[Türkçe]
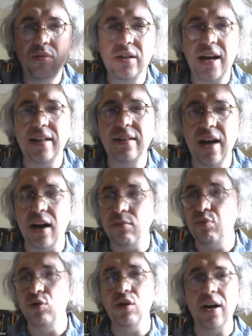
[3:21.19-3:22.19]

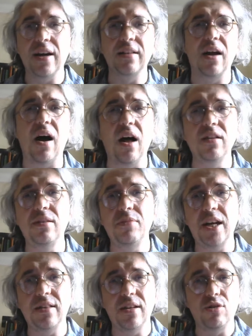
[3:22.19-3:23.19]
redler, bugüne kadar aldığım
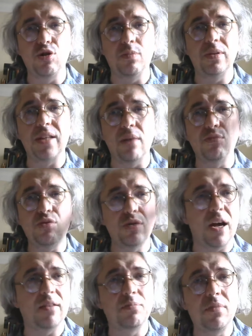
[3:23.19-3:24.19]
redleri toplasam
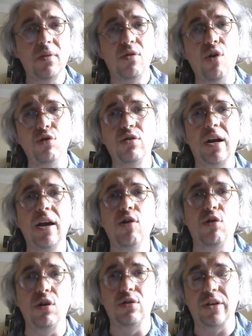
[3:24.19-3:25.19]
buradan Londra'ya
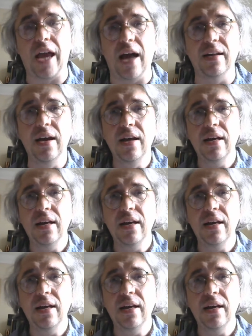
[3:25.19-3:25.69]
yol olur yani.